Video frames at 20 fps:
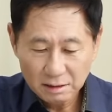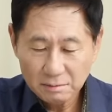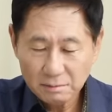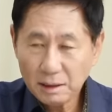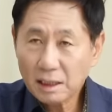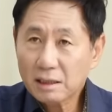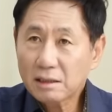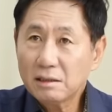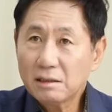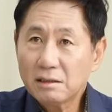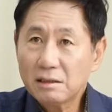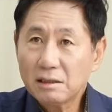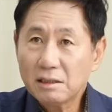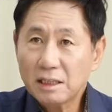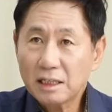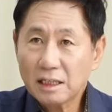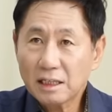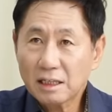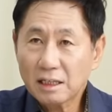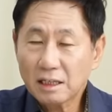마이크를
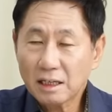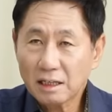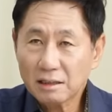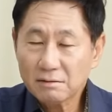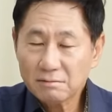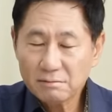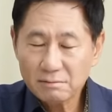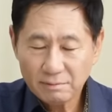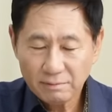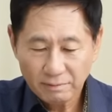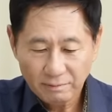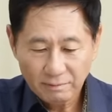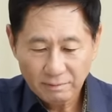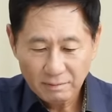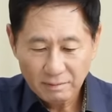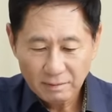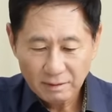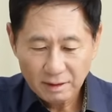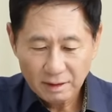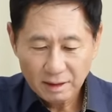들이대니까
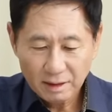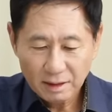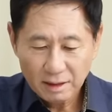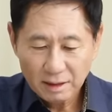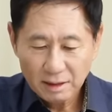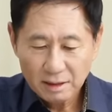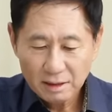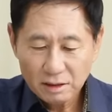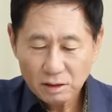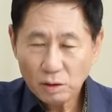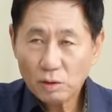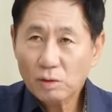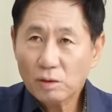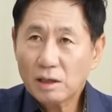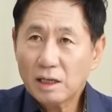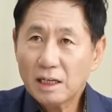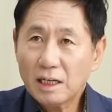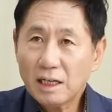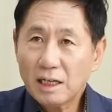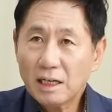서로
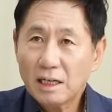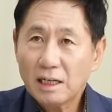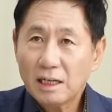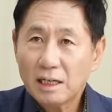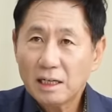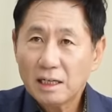간에